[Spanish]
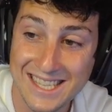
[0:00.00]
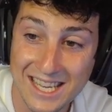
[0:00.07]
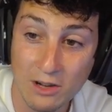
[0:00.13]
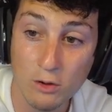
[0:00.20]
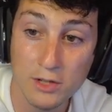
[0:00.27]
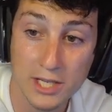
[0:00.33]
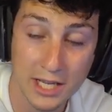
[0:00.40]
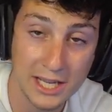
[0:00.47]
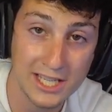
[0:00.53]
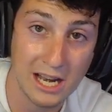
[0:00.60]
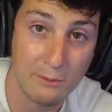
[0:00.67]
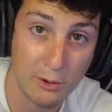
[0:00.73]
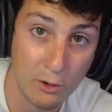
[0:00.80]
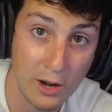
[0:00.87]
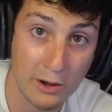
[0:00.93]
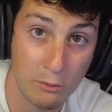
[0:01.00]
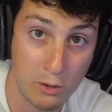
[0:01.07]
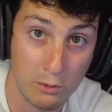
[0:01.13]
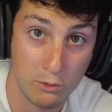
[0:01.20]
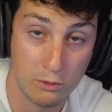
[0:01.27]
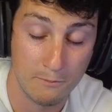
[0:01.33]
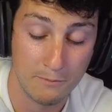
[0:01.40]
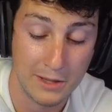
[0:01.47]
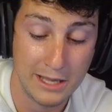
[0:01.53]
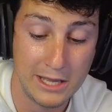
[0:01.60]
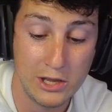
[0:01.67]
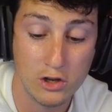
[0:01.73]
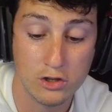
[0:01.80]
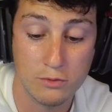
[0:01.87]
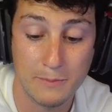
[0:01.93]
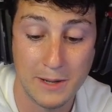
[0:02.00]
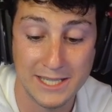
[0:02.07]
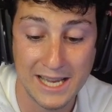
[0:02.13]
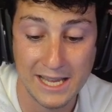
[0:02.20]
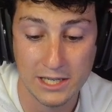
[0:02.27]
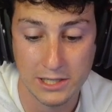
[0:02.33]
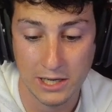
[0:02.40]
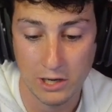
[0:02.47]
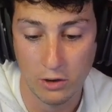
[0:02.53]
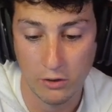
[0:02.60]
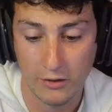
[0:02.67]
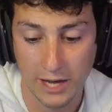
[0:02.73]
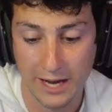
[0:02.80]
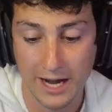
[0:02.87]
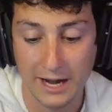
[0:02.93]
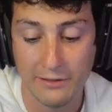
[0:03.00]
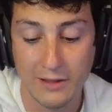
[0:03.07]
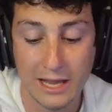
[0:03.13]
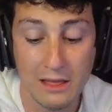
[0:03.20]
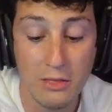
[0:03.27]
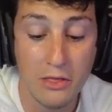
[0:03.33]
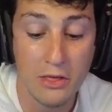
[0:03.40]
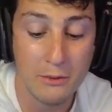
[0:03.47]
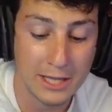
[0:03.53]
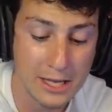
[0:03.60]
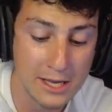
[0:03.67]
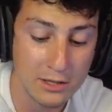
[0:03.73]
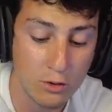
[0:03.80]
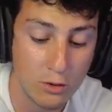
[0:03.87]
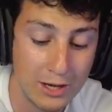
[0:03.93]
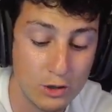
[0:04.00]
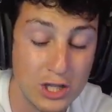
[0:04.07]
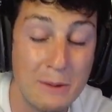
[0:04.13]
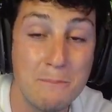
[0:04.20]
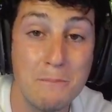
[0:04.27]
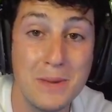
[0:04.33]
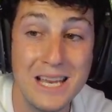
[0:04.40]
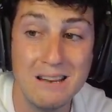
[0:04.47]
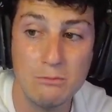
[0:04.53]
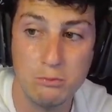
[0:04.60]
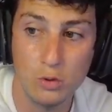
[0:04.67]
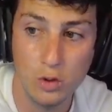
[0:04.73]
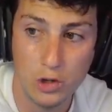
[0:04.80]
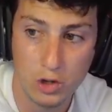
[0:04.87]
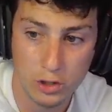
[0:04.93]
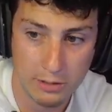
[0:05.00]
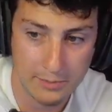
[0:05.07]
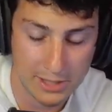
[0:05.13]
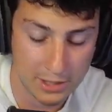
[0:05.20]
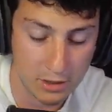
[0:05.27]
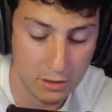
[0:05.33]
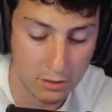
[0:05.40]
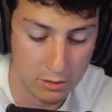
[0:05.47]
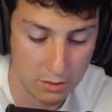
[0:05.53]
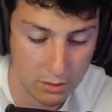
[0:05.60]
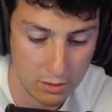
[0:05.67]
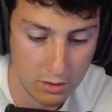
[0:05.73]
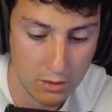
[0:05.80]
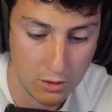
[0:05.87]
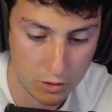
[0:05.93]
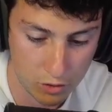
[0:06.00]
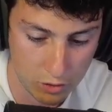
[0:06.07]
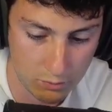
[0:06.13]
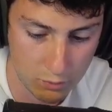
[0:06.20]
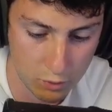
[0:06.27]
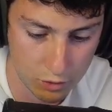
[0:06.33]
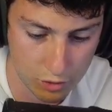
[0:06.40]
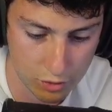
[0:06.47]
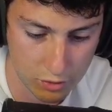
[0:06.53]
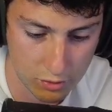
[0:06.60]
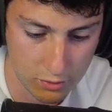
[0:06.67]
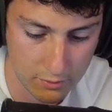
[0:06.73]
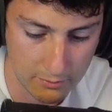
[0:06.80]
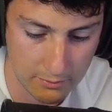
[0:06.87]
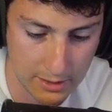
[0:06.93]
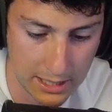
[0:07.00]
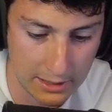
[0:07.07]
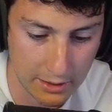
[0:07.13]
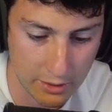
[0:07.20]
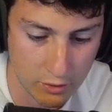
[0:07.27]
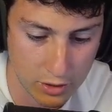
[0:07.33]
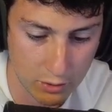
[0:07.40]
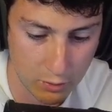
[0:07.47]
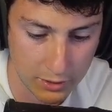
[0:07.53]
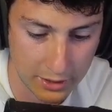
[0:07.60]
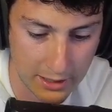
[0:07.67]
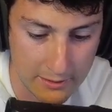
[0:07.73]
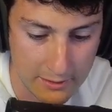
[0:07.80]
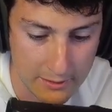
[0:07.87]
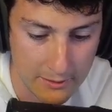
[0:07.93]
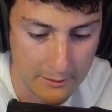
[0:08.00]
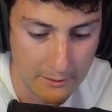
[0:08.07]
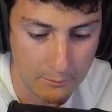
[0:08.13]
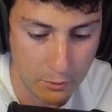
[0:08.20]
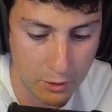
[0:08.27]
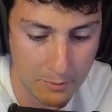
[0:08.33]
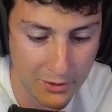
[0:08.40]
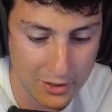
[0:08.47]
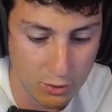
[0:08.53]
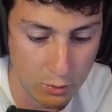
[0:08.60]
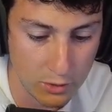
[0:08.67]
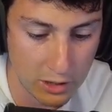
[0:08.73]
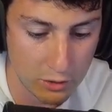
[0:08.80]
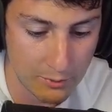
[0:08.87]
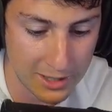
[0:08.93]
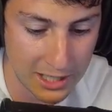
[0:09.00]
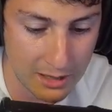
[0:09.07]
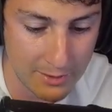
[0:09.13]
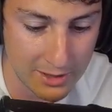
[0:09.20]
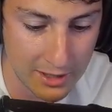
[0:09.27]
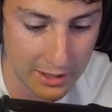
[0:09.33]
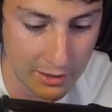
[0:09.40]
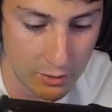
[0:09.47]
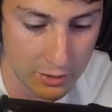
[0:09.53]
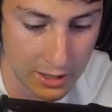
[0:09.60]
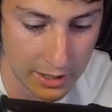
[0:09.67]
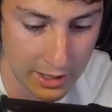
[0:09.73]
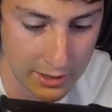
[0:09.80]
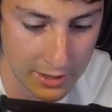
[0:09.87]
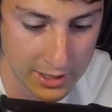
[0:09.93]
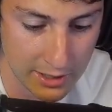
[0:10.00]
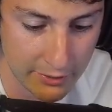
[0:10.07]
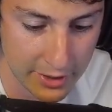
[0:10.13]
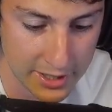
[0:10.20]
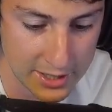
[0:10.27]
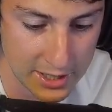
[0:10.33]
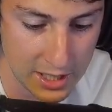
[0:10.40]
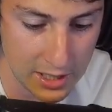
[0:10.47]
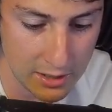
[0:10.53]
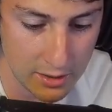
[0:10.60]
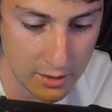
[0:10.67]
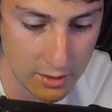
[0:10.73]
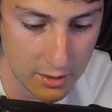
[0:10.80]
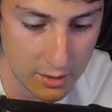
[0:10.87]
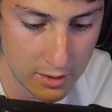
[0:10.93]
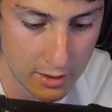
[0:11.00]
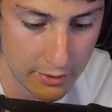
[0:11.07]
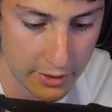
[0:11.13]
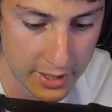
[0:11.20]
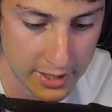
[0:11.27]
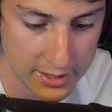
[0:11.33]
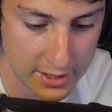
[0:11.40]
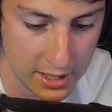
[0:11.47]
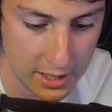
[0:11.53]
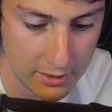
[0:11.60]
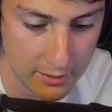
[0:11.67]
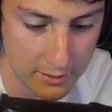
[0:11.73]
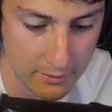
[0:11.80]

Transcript: sí conseguís al brawler nuevo y os pasáis lo de ganar 15 batallas, con él os dan 1000 puntos de misión. Son muchos, ¿vale? Tenos en cuenta. Bueno, empiezas con ulti automáticamente. Aquí lo inteligente es hacer así, hacer así,